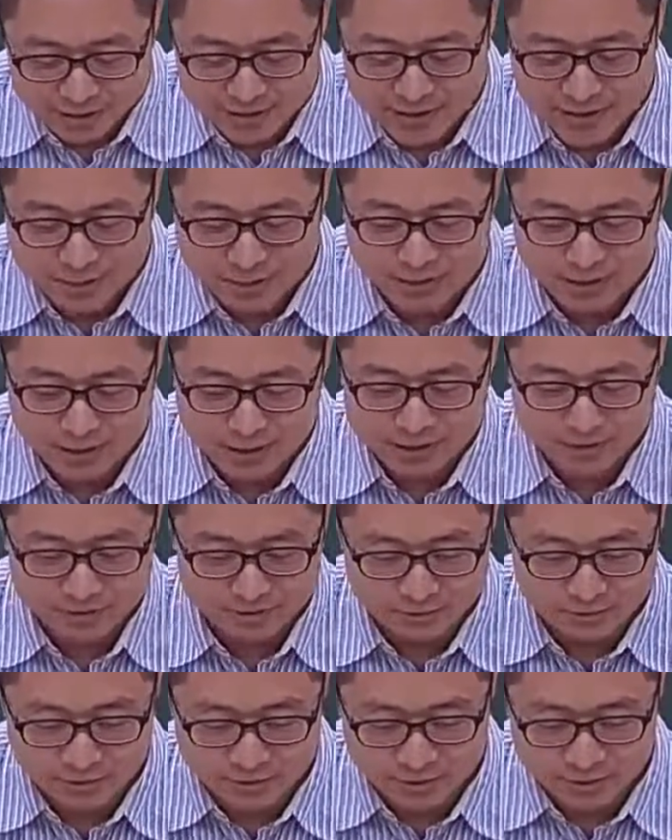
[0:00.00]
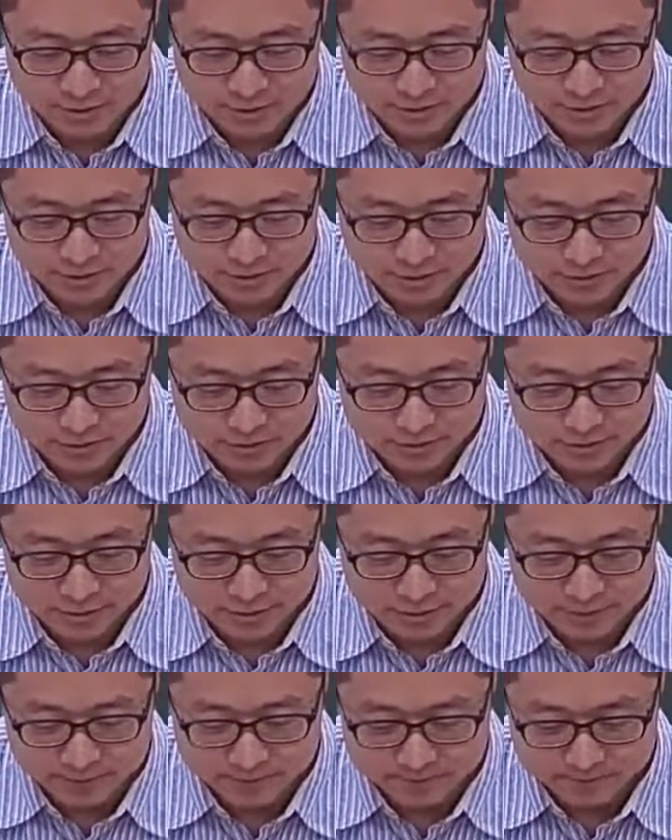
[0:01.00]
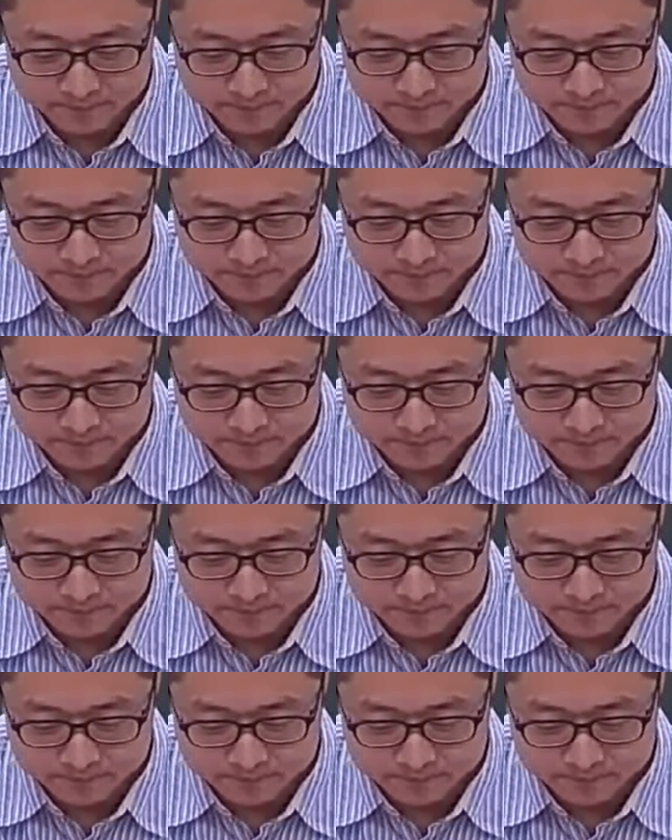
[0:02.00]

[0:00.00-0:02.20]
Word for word: 接下来我们看十五页，十五页，